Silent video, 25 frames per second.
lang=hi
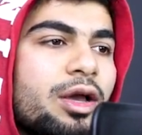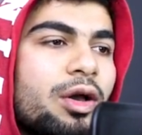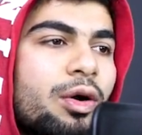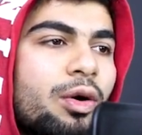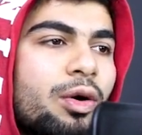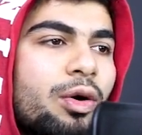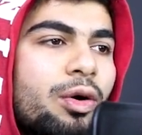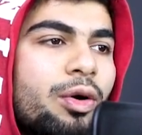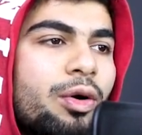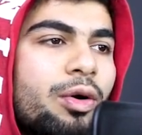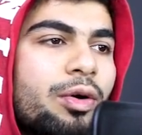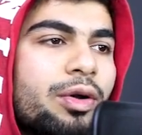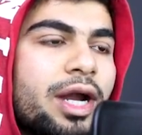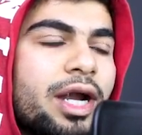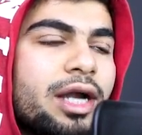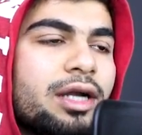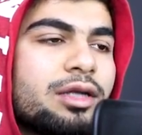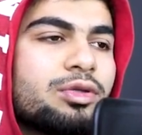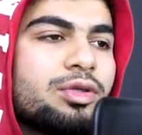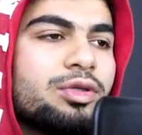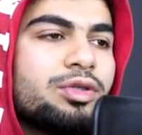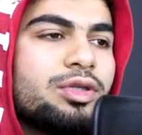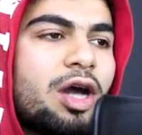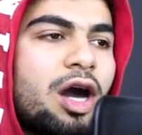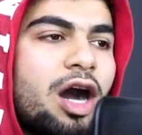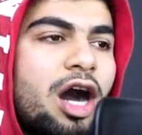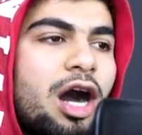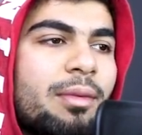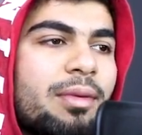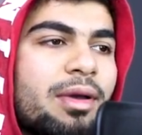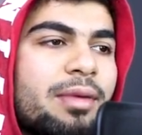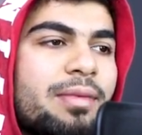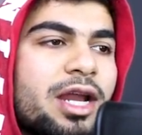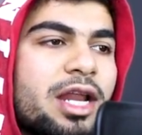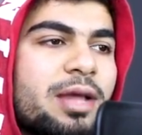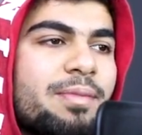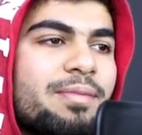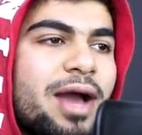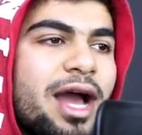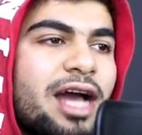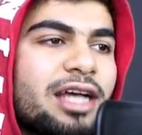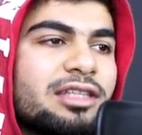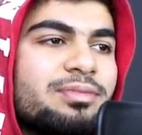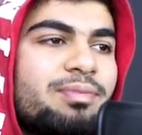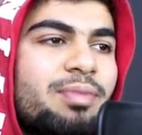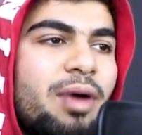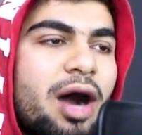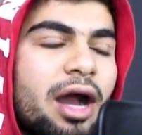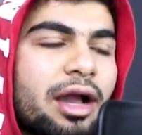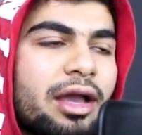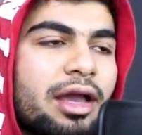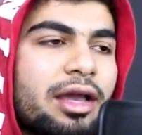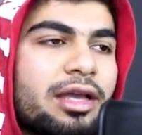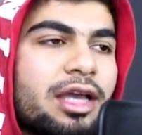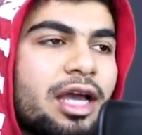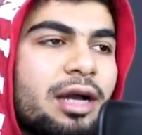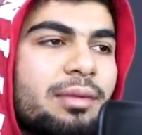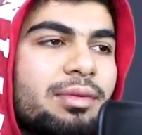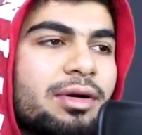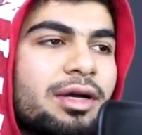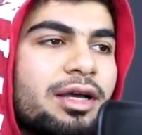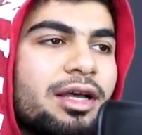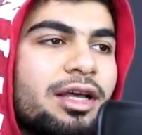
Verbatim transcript: और राइट तो यहाँ पे मेरी भैंस भागेगी अब